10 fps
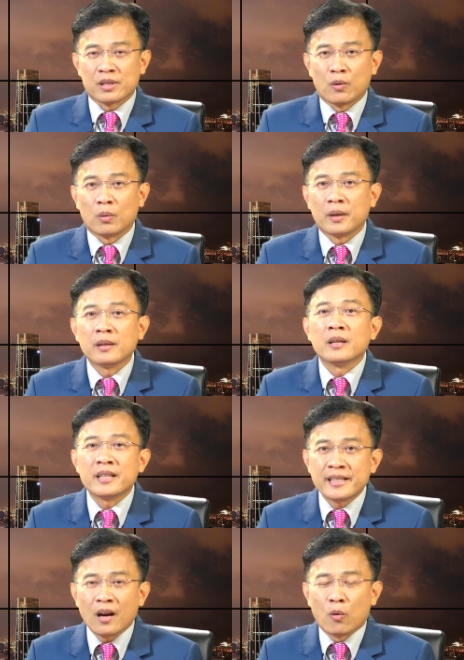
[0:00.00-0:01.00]
战我们，
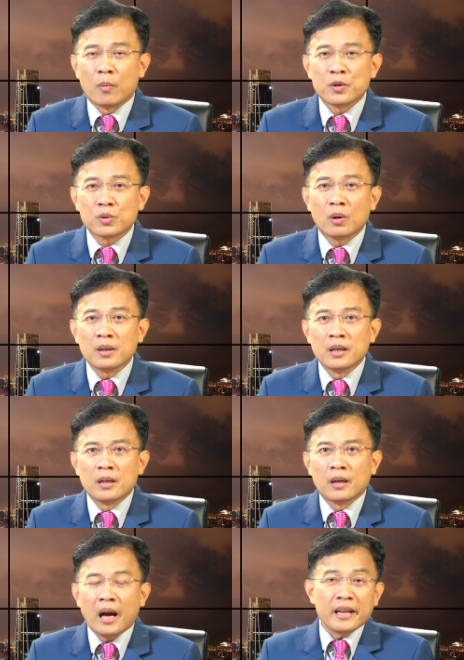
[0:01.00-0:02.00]
笑我们说。
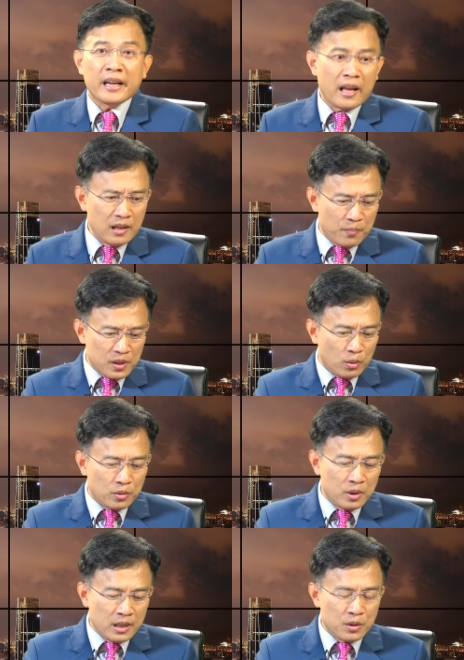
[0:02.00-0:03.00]
啊！你看，那个不是
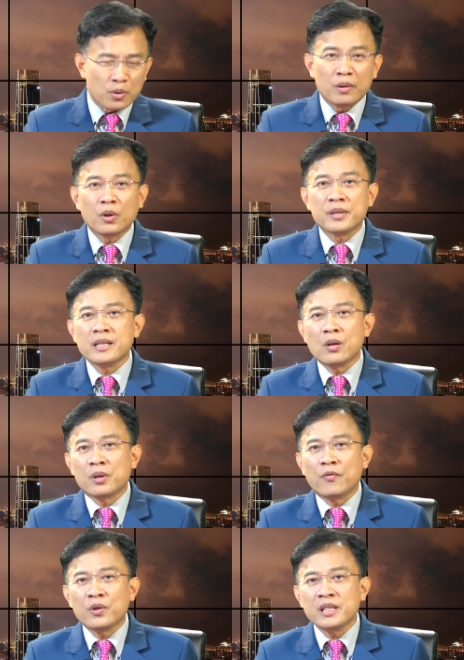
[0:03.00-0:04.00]
伦敦政经学院都已经有
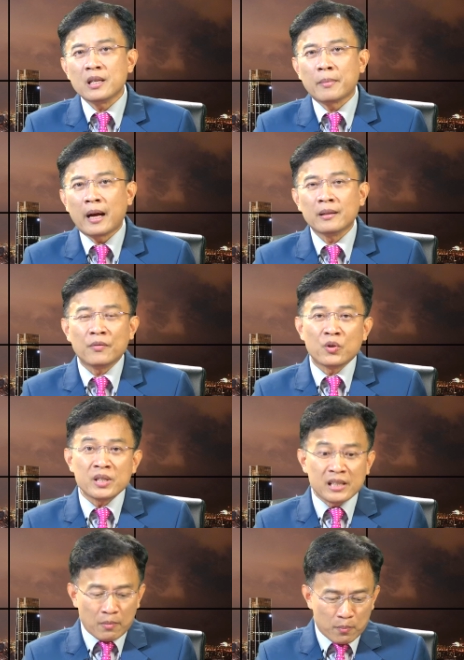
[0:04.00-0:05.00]
一封信了吗？那封
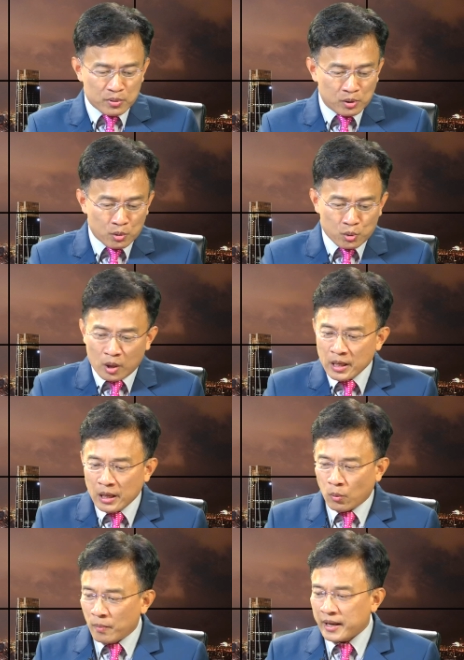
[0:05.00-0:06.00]
信上面不是都说
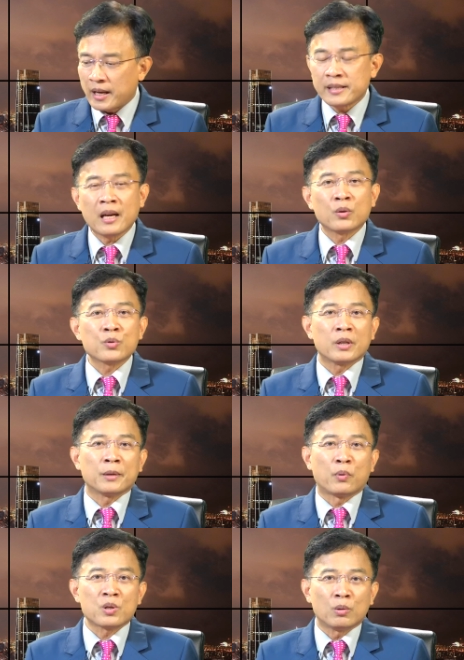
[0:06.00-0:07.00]
我们给了蔡同学
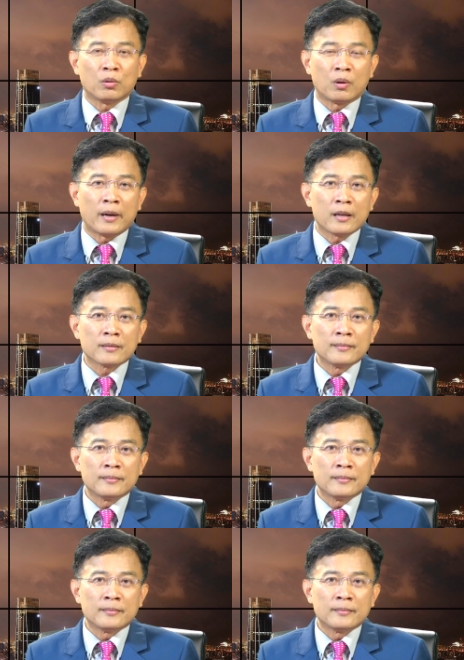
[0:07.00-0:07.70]
的博士论文吗？